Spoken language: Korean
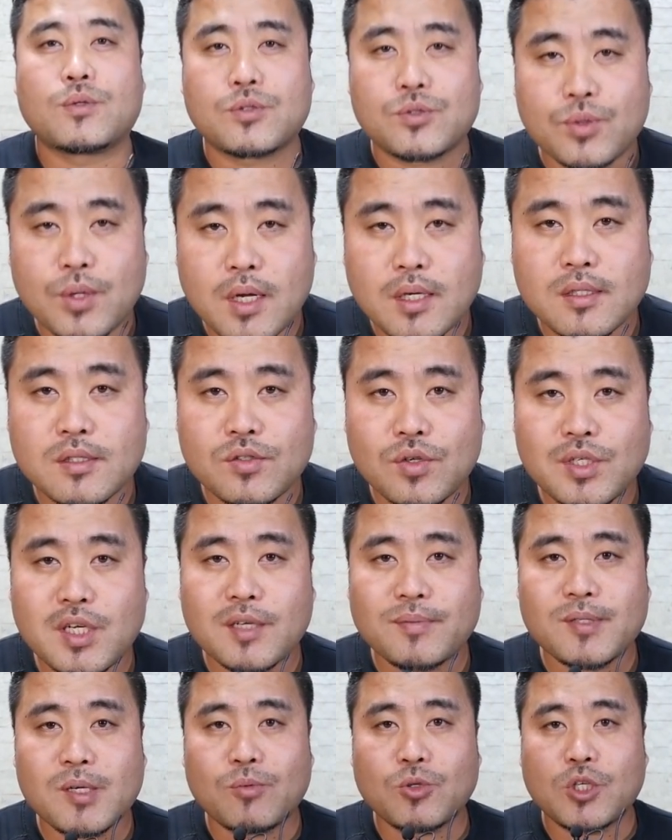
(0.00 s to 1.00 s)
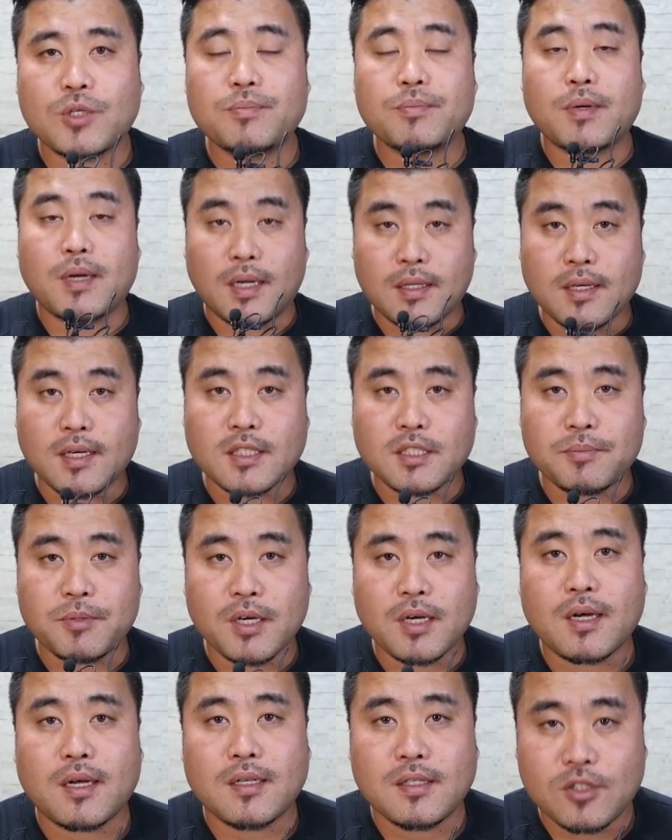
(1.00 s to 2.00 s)
사랑하는 사장님 사모님
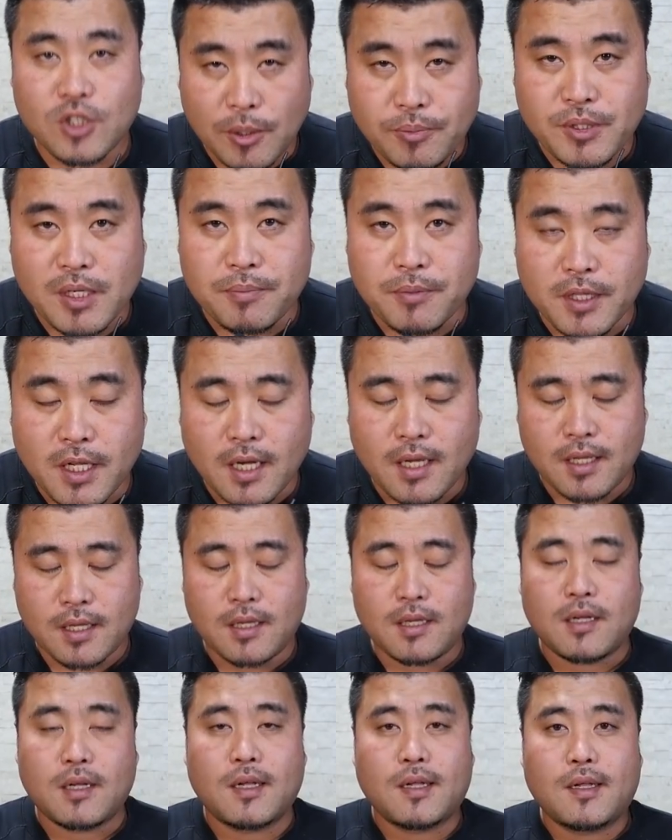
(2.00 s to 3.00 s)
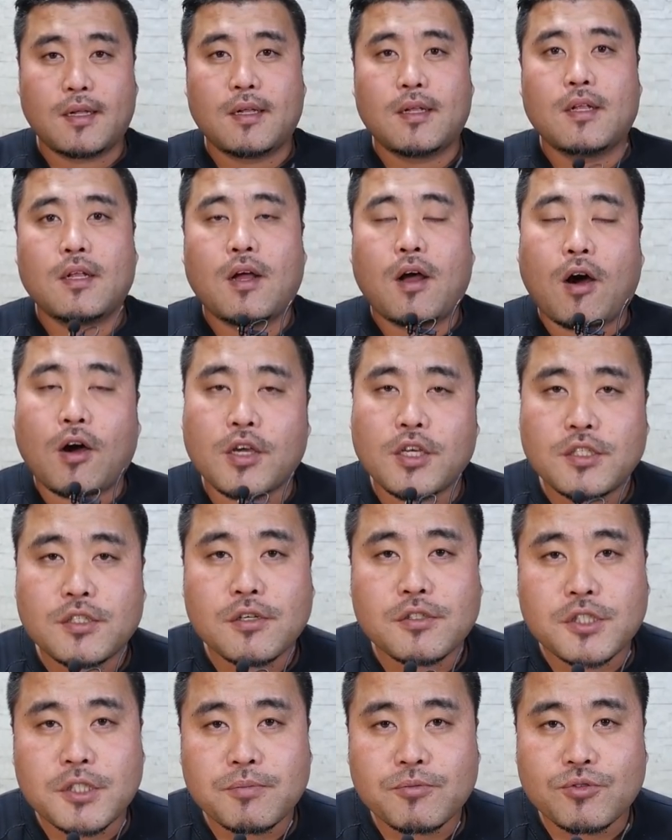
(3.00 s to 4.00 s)
안녕하십니까 잡사입니다
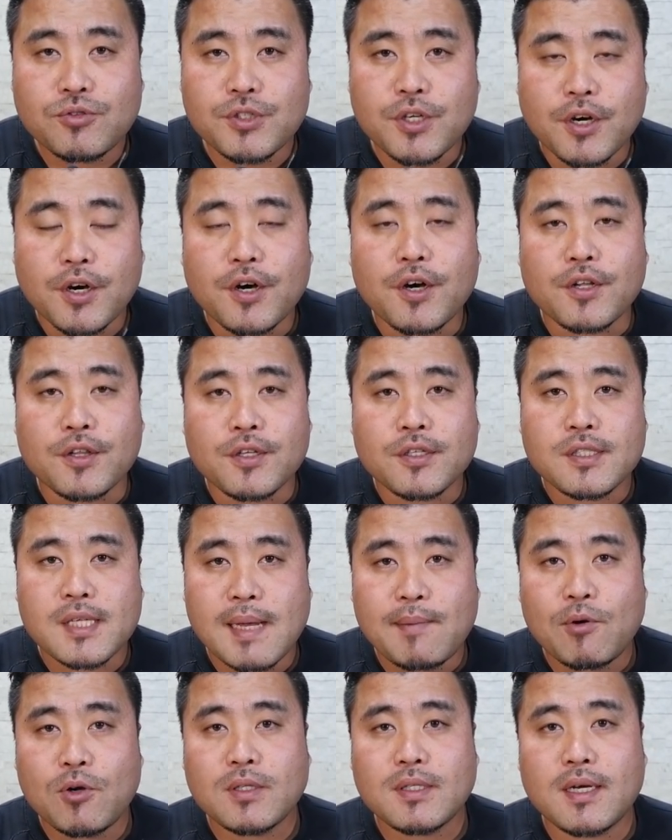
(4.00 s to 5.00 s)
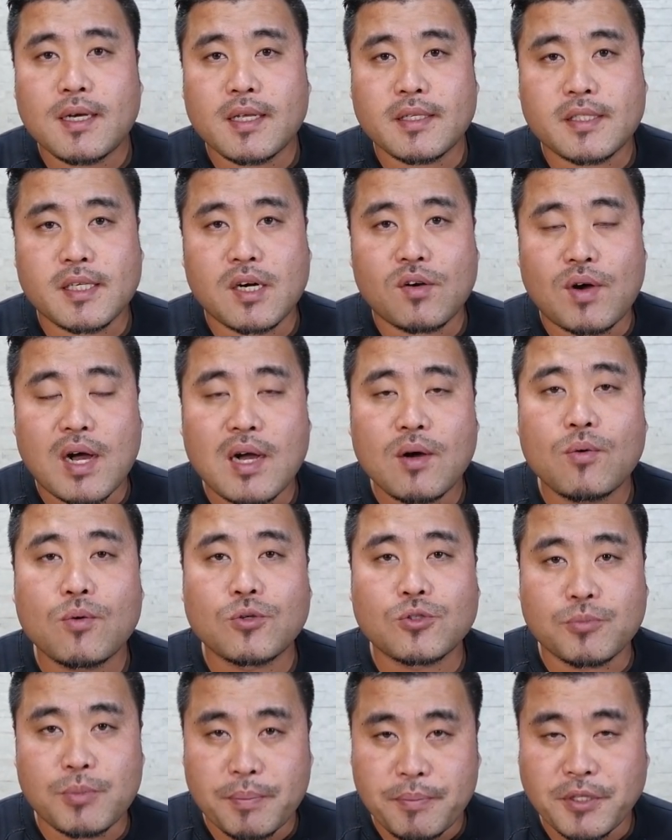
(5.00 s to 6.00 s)
2019년 3월 달에 제가
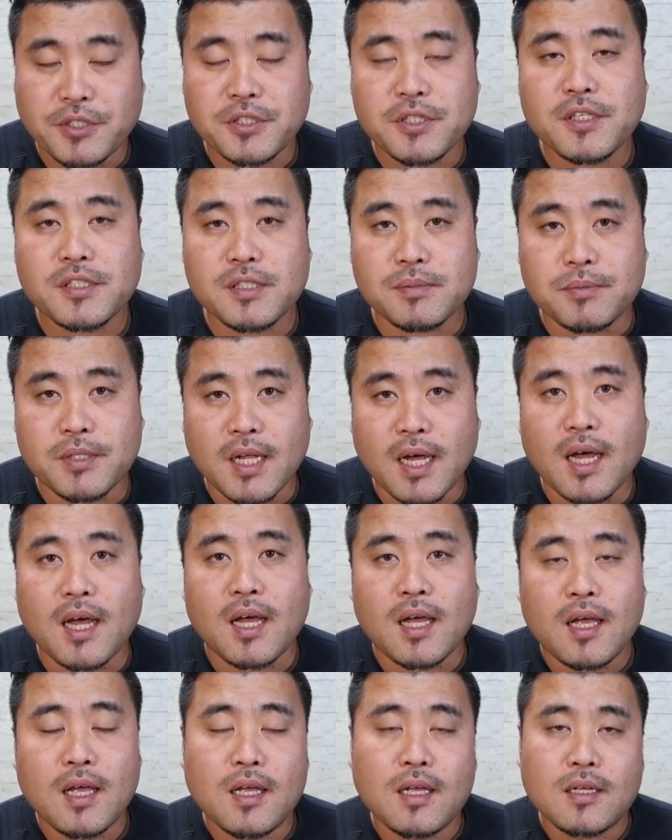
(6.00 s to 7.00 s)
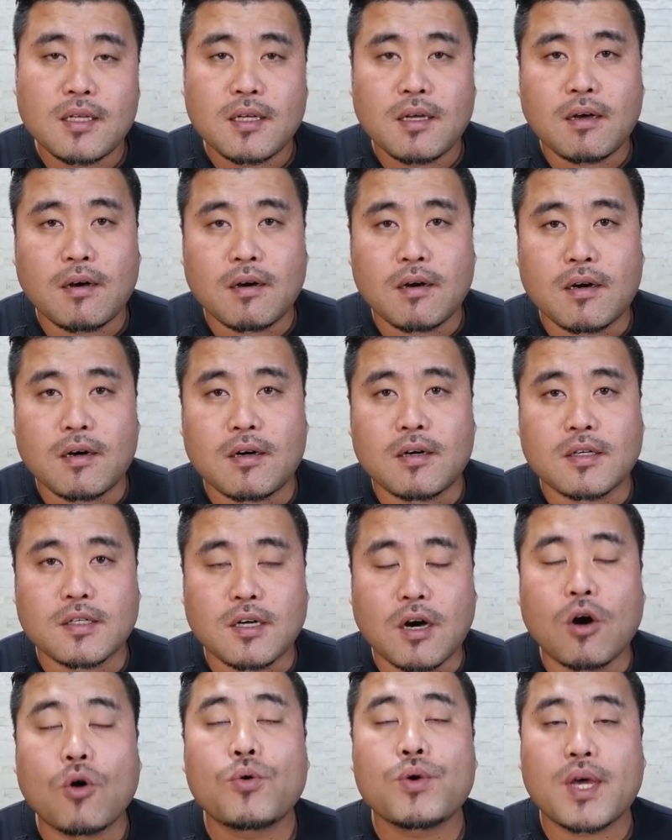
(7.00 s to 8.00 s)
광고를 좀 몇 편 찍었습니다 어,
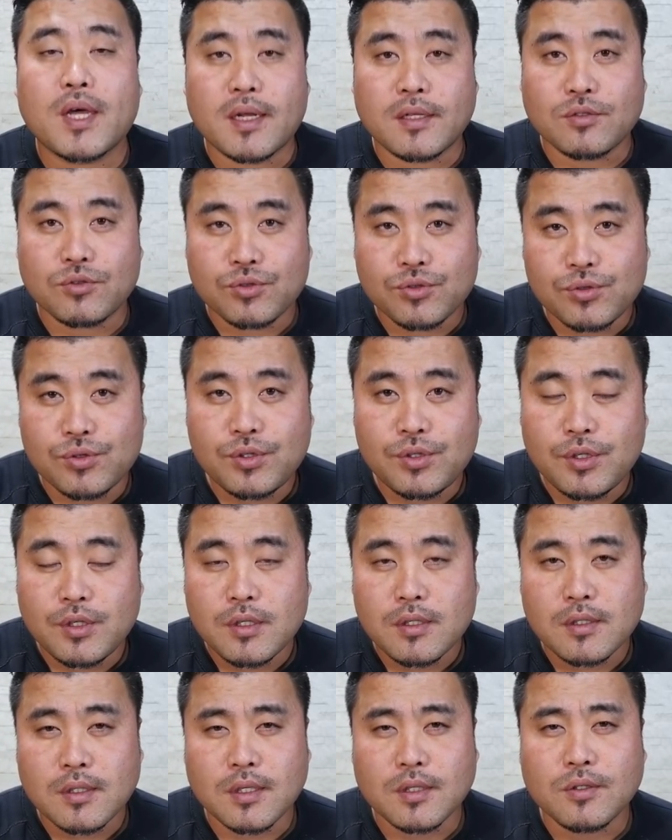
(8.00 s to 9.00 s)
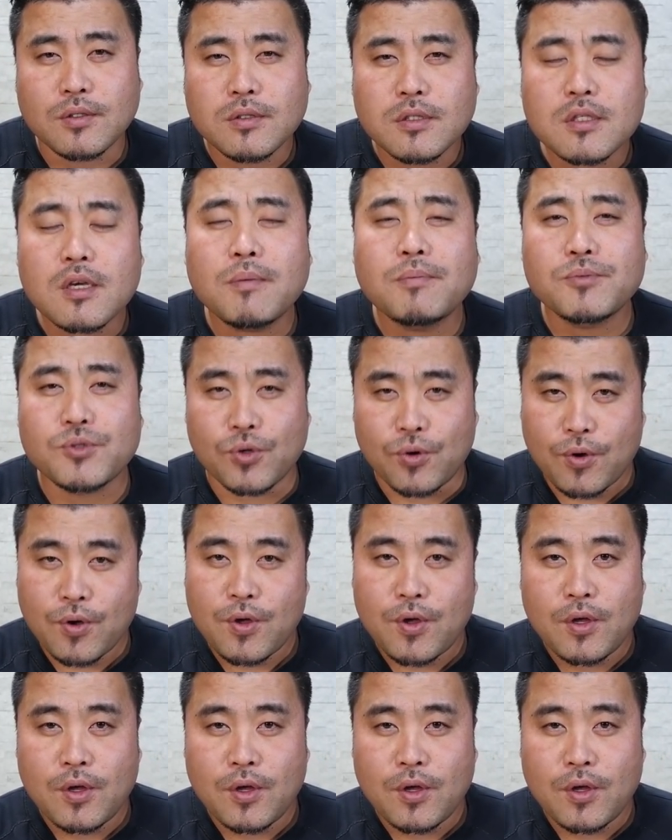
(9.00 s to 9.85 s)
그 어우야라는 술 그리고 흑염소